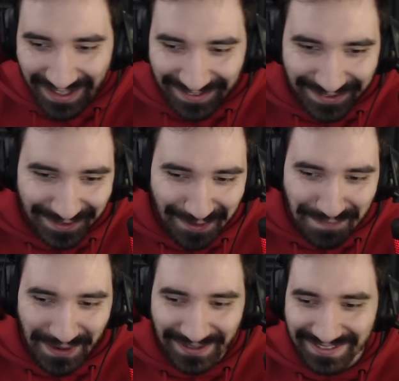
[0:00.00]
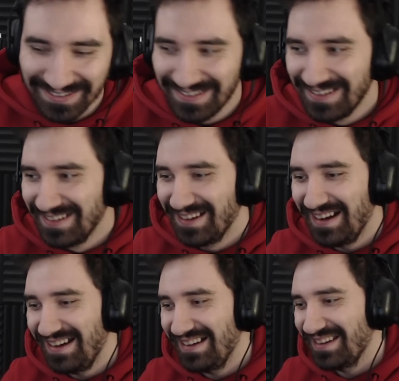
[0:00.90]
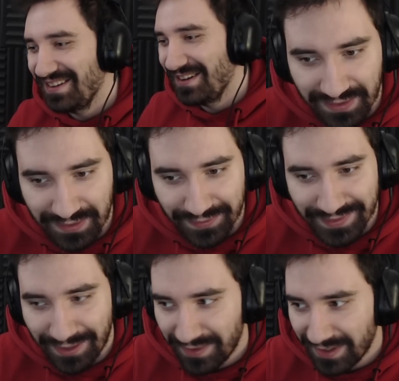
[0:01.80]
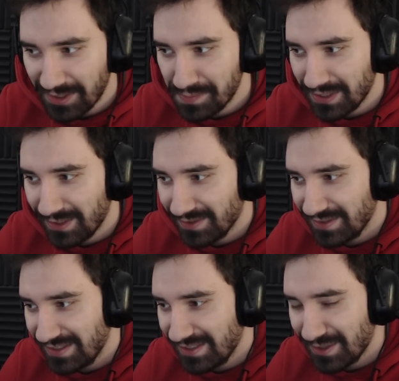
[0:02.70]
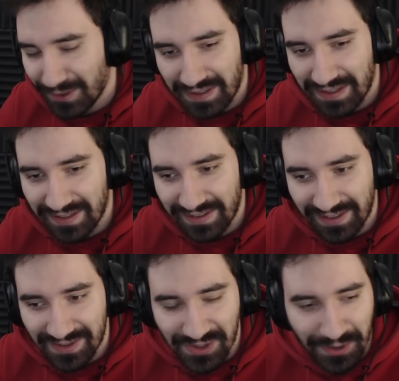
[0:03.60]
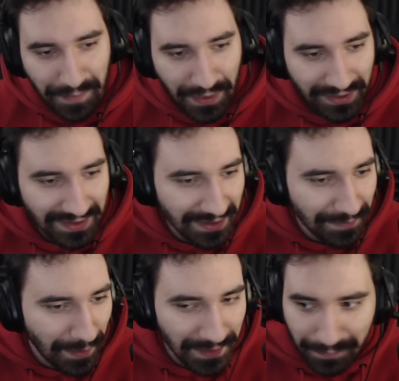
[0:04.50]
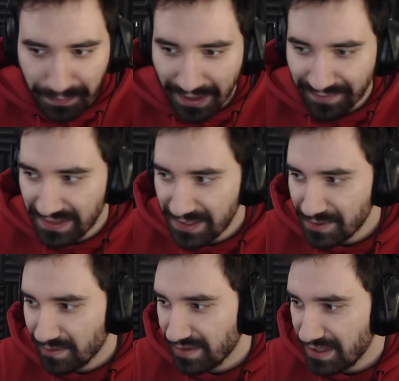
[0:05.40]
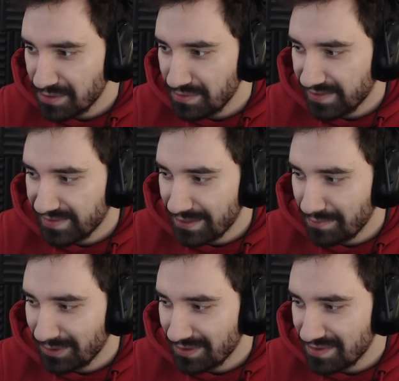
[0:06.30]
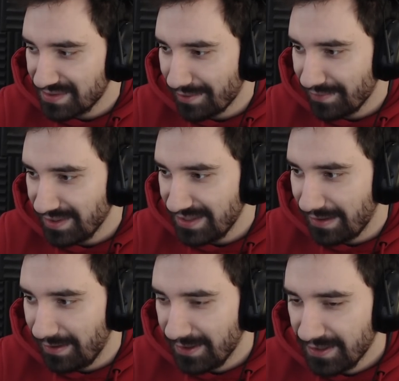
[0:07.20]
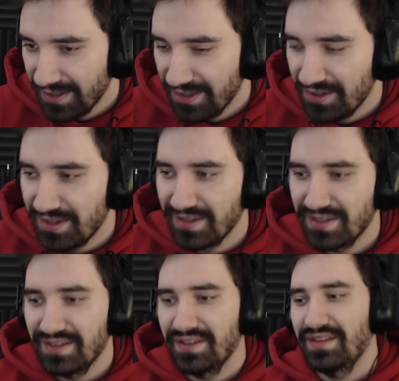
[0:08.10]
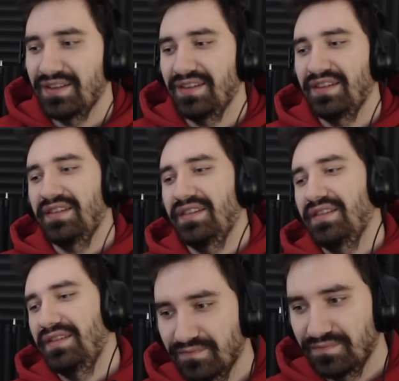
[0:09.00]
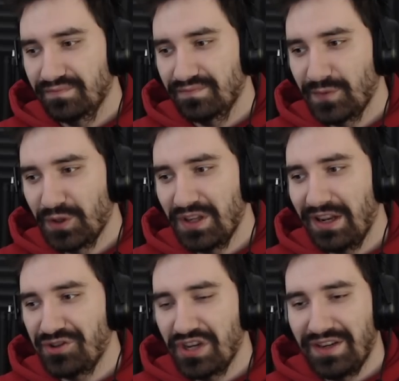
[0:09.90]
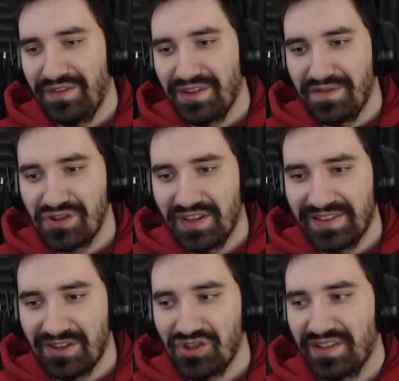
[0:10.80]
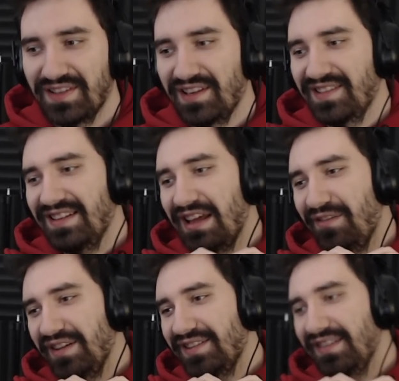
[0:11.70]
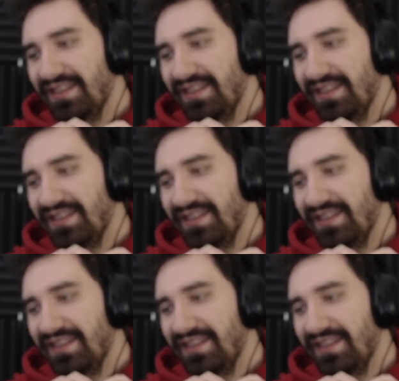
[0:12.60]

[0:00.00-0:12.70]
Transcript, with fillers: Miesiąc po, ale no, wstawię jakieś przeglądy TikToka, jakieś głupoty. Moment prawdy też oglądaliśmy na streamie, to też wstawię i tyle. Yy... To tyle. Dzięki widzowie, że jesteście. Serce dla was.